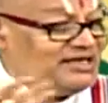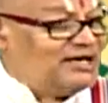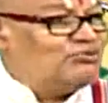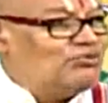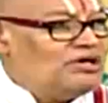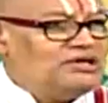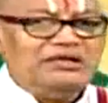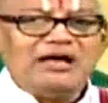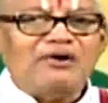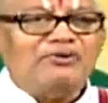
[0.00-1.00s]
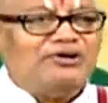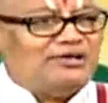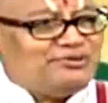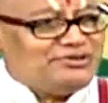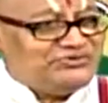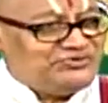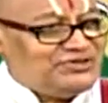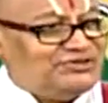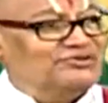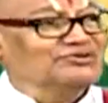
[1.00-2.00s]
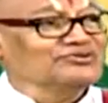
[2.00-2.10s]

లేవు అంటే కావాలేమో అని ఇస్తాడు